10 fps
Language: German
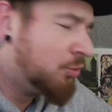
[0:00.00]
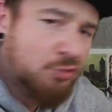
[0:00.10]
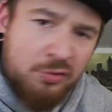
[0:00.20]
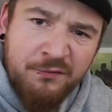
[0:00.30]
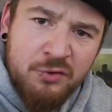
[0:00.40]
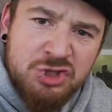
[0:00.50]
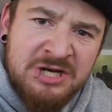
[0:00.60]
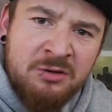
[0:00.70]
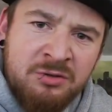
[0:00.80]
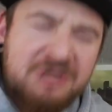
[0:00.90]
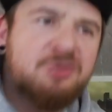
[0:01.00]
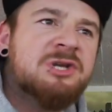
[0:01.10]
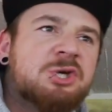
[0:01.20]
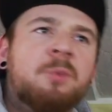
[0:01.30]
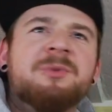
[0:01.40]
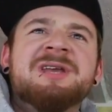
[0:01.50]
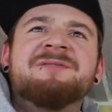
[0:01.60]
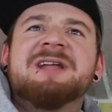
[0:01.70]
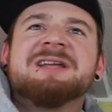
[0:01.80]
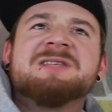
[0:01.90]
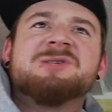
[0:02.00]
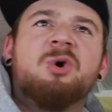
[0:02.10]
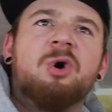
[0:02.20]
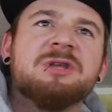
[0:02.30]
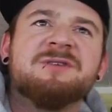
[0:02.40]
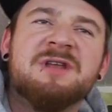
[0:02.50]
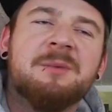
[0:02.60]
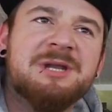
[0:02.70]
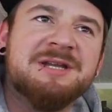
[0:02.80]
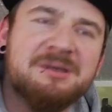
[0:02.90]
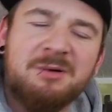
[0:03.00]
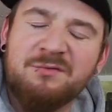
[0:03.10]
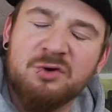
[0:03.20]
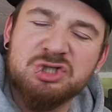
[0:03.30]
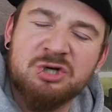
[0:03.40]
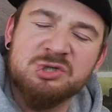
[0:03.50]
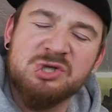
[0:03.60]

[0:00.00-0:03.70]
Produktvorstellung. Natürlich kombinieren wir das Ganze auch heute wieder mit einer Tabakvorstellung.